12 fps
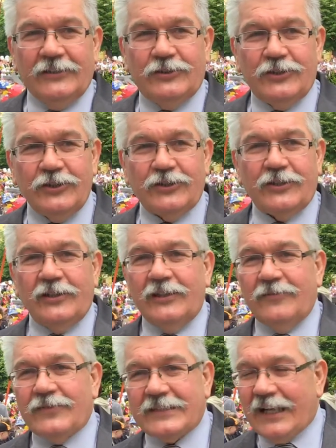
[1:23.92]
dziś
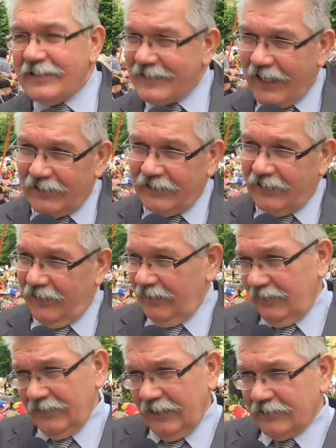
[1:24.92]
wskazanie,
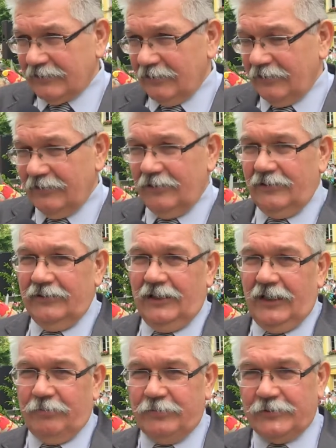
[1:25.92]
ale nie jest to e,
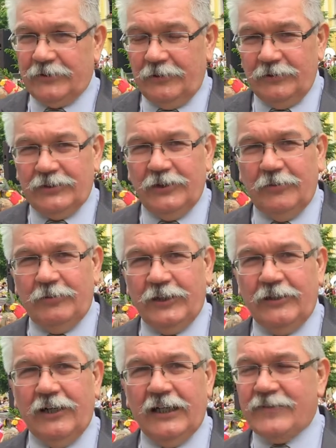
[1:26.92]
absolutnie
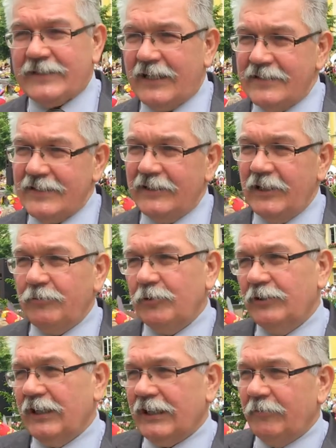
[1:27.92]
obligo, ale wskazanie
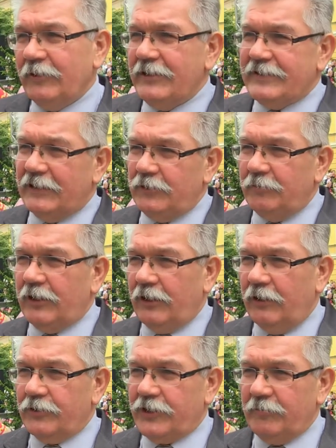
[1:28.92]
było na kamienicę numer
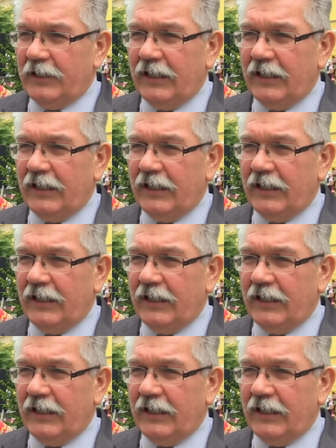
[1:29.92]
8 i